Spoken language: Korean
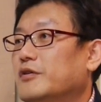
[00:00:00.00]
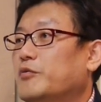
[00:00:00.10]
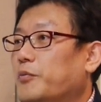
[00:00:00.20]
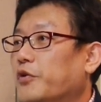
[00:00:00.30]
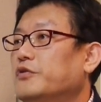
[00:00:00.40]

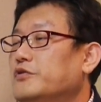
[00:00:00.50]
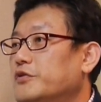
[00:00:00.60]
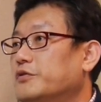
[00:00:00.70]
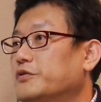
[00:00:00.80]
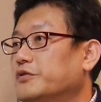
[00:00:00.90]
뭐
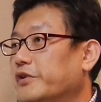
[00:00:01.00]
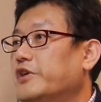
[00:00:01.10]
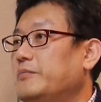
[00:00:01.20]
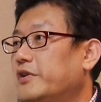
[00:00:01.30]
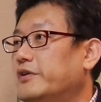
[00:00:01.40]
본능적으로도
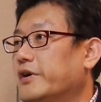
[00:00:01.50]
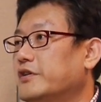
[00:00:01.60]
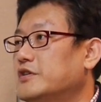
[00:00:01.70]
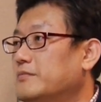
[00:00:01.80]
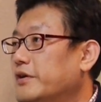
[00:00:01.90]
느낌이
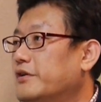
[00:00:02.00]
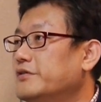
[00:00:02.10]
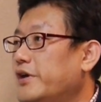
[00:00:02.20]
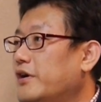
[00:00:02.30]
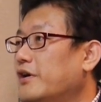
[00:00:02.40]
일어나겠지만
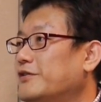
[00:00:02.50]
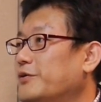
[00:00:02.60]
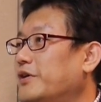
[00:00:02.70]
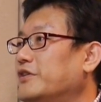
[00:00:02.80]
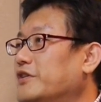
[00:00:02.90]
그런 생각을
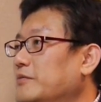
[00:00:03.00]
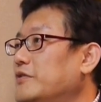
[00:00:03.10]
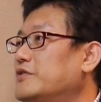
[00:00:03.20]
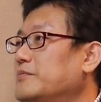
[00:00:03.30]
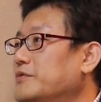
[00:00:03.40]
통해
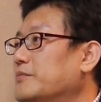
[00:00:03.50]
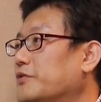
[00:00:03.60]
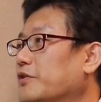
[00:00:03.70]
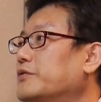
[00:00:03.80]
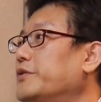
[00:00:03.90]
느낌이
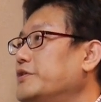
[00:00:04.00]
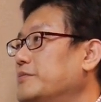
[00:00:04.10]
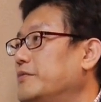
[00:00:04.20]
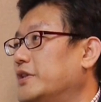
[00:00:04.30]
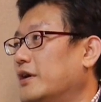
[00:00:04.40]
점점
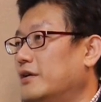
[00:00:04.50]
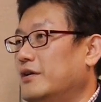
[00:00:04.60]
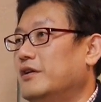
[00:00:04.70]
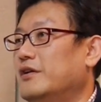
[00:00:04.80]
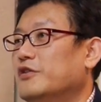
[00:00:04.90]
견고해집니다.
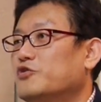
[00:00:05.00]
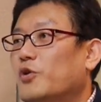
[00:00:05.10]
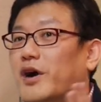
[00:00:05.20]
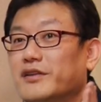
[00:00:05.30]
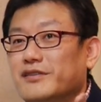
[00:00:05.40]

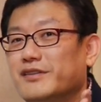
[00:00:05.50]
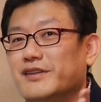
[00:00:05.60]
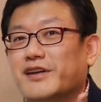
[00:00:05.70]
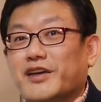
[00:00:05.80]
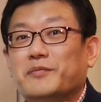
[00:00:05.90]
좋아하던
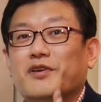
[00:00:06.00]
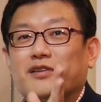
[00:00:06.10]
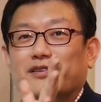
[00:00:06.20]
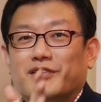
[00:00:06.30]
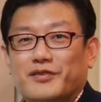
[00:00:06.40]

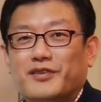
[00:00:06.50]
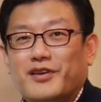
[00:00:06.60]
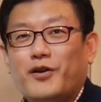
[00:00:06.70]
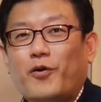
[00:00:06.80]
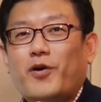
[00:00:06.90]
대상이면
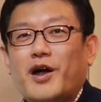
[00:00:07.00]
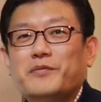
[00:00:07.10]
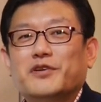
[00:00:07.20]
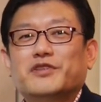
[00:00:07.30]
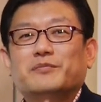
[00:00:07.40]

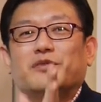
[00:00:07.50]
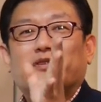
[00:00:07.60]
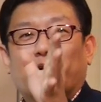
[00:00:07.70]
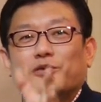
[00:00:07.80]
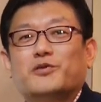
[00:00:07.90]

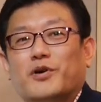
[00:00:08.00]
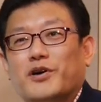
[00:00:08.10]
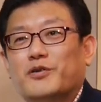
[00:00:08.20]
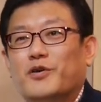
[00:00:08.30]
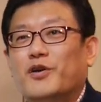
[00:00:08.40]
호감이었으면 더
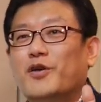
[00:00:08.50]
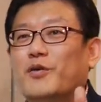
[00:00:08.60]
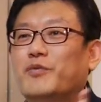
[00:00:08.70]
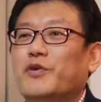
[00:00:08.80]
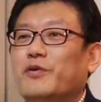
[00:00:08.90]
좋아하고
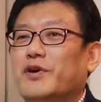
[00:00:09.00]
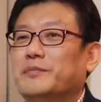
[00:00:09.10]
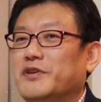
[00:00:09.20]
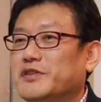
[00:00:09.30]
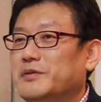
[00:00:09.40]

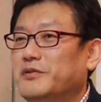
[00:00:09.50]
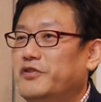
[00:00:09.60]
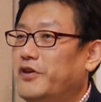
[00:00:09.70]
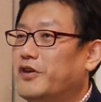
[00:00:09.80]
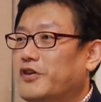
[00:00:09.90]

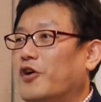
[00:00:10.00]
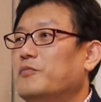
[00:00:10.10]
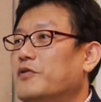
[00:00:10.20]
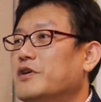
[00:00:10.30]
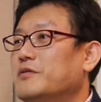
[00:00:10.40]
비호감이었으면 되게
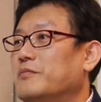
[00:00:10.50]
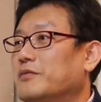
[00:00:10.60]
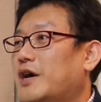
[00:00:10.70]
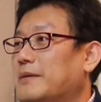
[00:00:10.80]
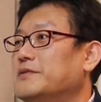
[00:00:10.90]

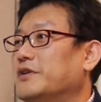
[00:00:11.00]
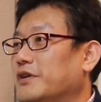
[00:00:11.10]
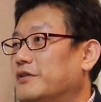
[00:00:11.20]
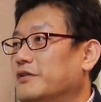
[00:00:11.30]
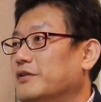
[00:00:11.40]
거부하는
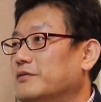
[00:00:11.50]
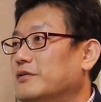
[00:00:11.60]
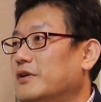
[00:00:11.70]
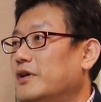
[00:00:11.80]
감정이 일어나고